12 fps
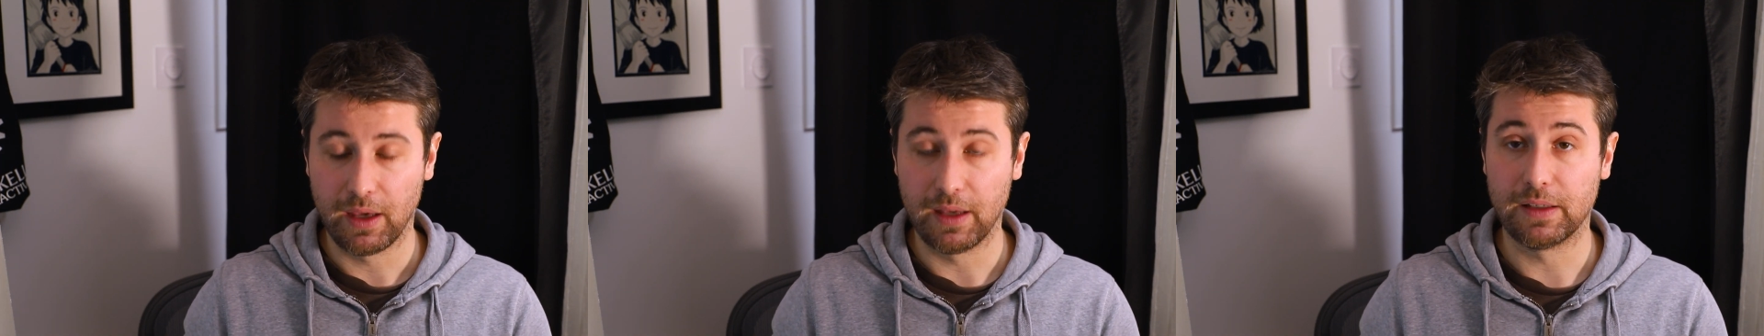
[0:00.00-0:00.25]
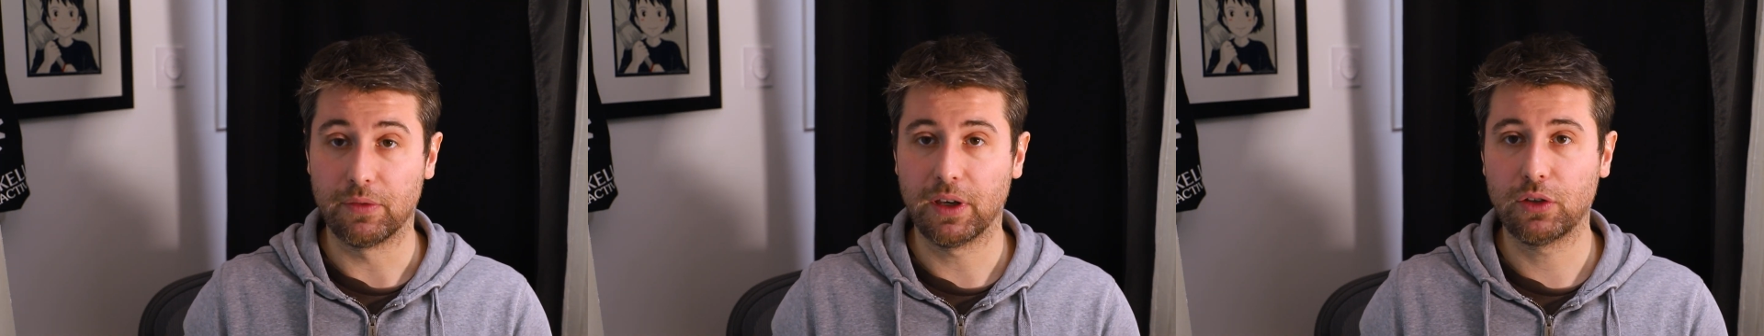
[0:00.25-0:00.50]

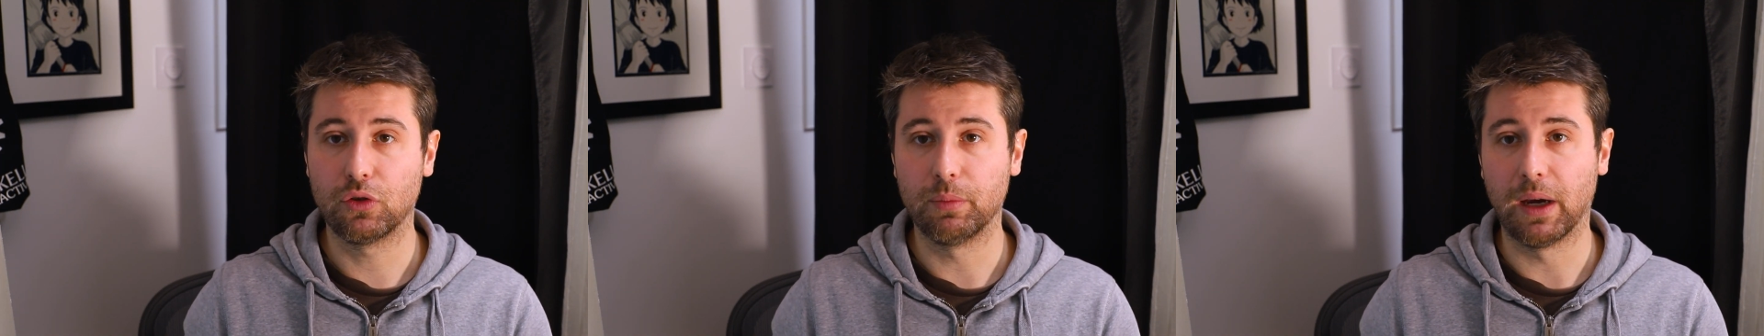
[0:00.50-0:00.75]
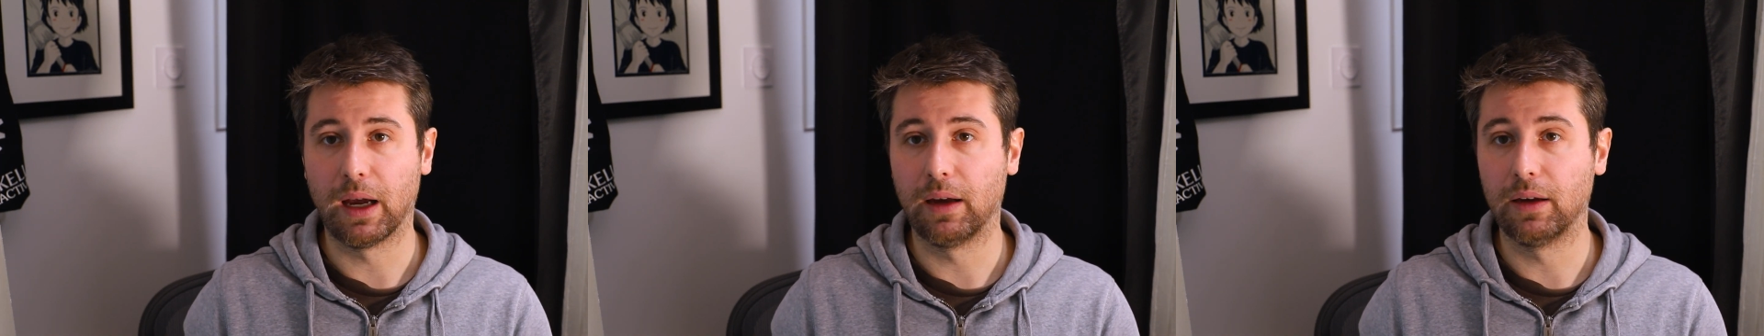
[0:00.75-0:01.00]
Et c'est vrai que
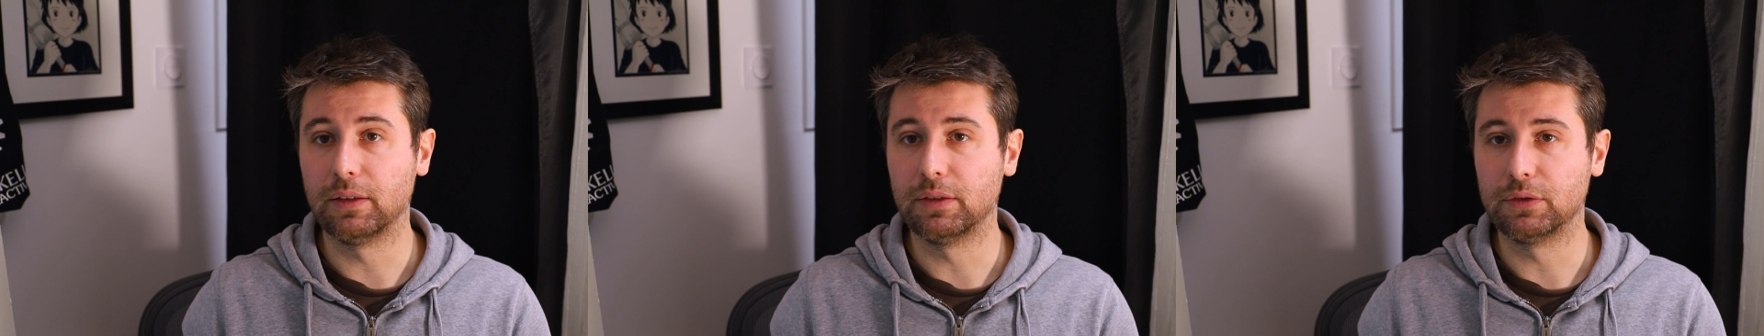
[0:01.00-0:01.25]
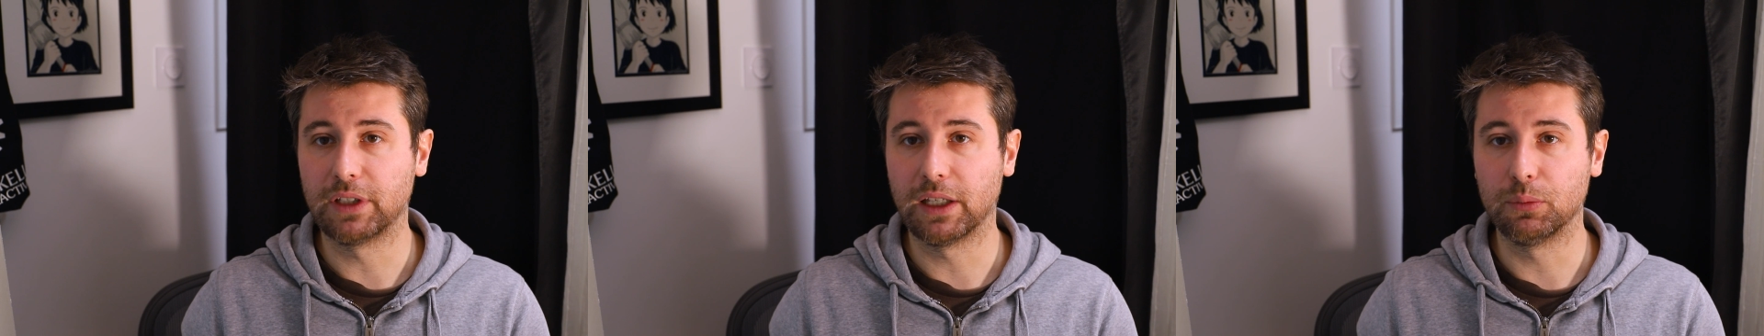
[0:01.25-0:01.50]
bah
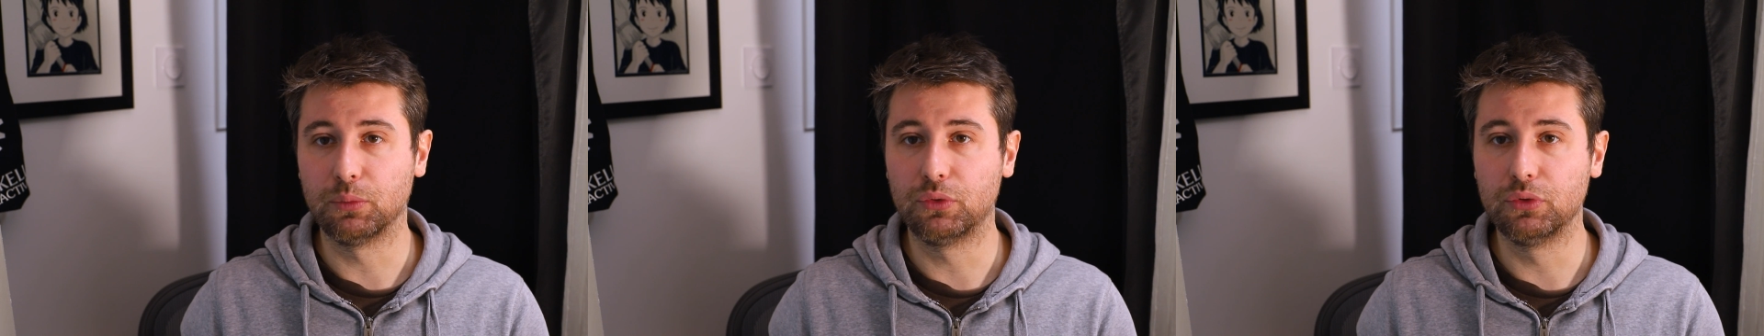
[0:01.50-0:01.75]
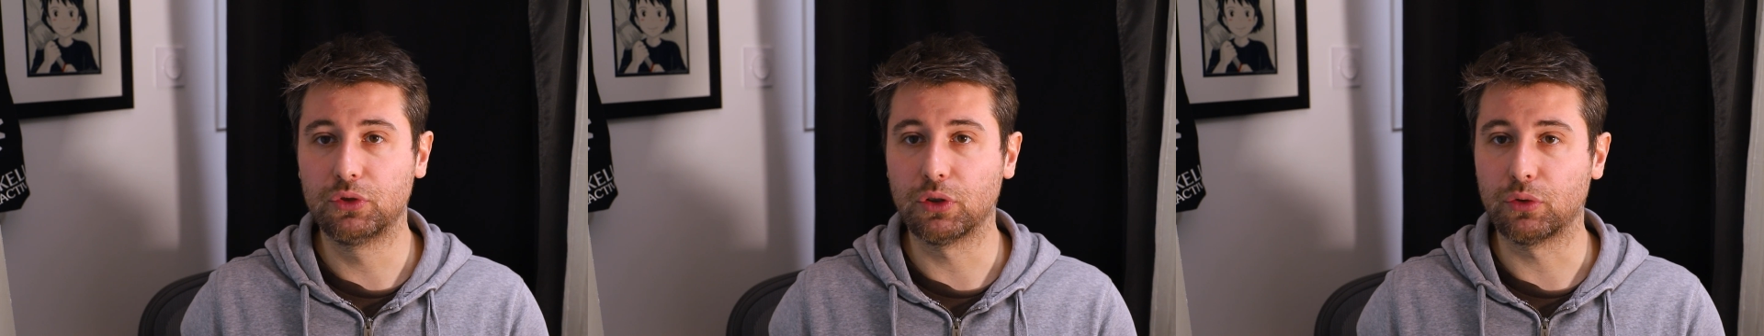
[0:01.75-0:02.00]
on gagne
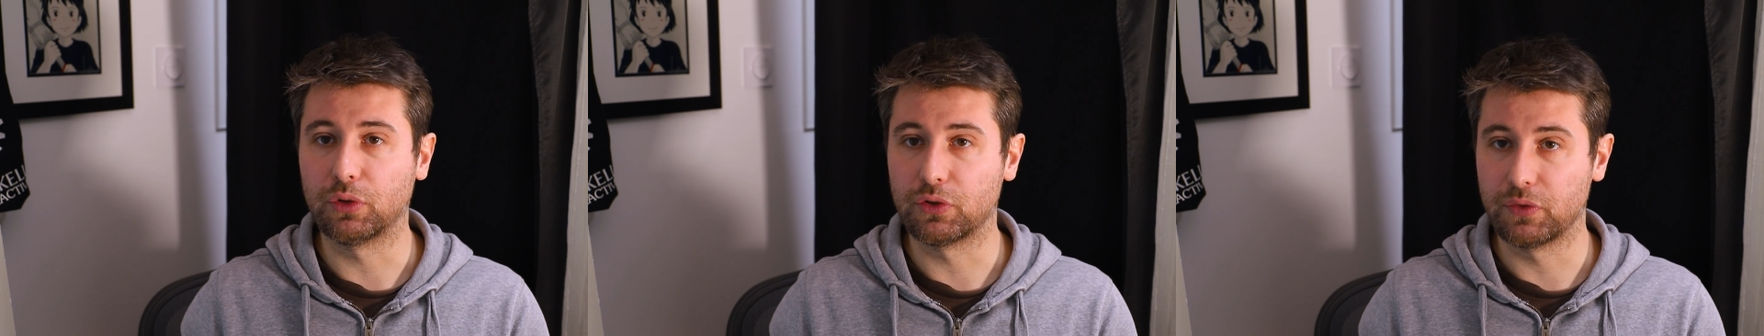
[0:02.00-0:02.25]
beaucoup de temps quoi.